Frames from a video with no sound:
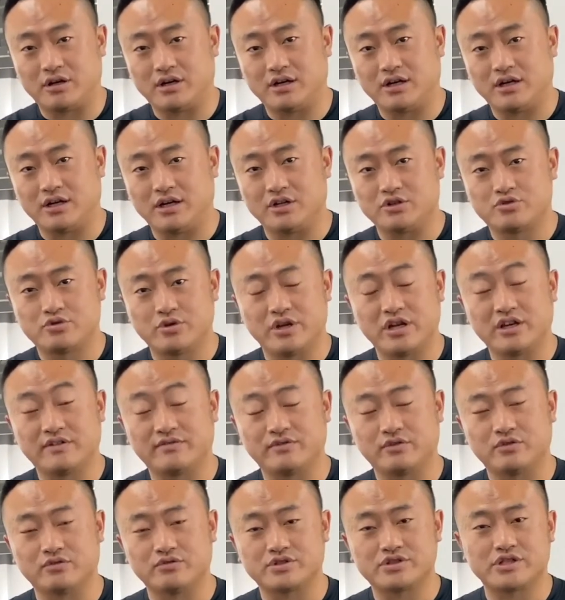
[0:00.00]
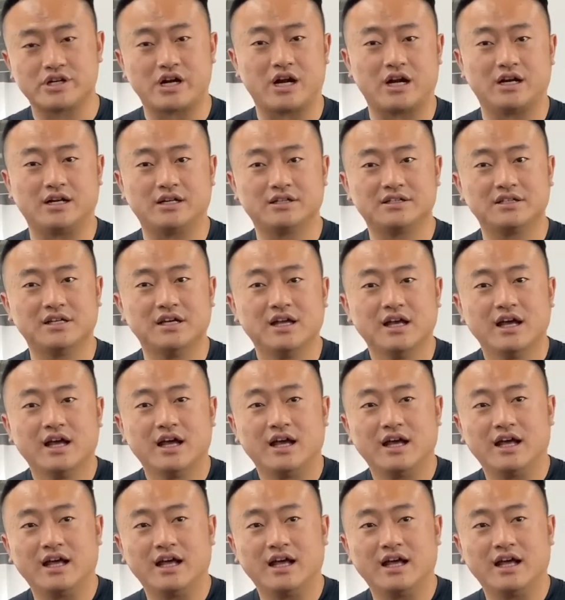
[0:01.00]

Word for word: View у вас появляется полоска.